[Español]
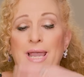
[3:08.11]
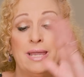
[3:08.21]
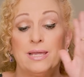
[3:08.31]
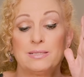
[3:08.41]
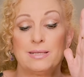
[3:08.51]

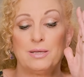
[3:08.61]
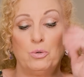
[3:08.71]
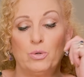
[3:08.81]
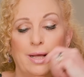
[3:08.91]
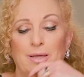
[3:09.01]
ella está
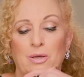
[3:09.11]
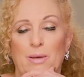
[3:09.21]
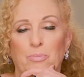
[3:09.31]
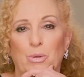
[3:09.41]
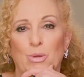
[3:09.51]
segura que yo
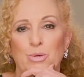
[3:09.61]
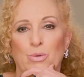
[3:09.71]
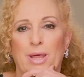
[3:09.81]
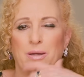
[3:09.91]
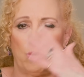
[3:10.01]
la puedo
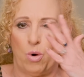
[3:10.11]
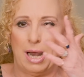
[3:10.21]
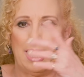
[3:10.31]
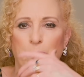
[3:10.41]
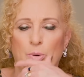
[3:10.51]
ayudar.
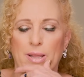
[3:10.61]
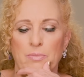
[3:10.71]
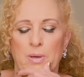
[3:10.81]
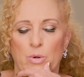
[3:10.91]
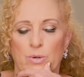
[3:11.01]
Ojalá
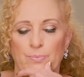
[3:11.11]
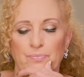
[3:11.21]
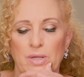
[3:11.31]
pueda, mi amor.